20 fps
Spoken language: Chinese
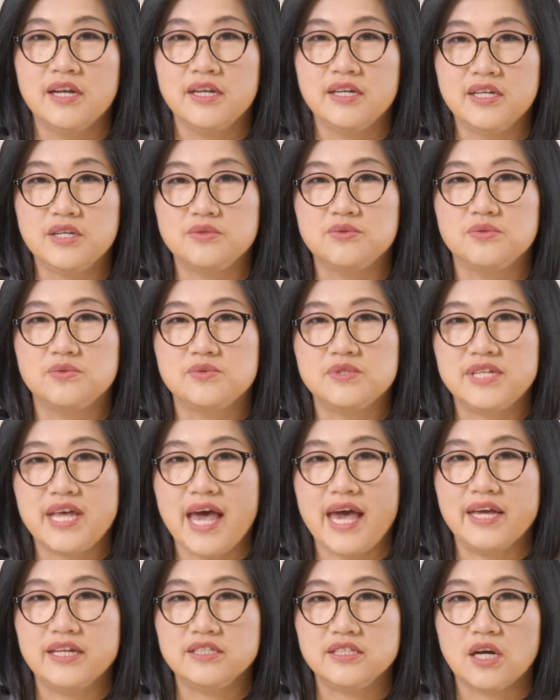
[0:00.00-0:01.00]
例如
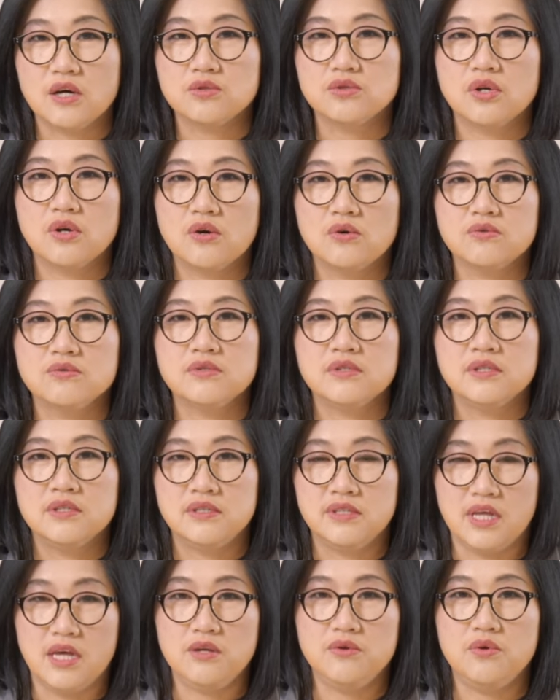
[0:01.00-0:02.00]
在交通、
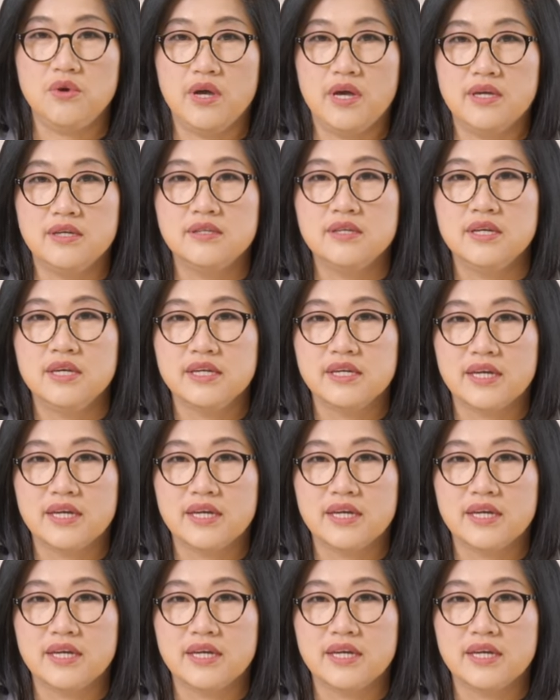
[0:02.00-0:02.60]
能源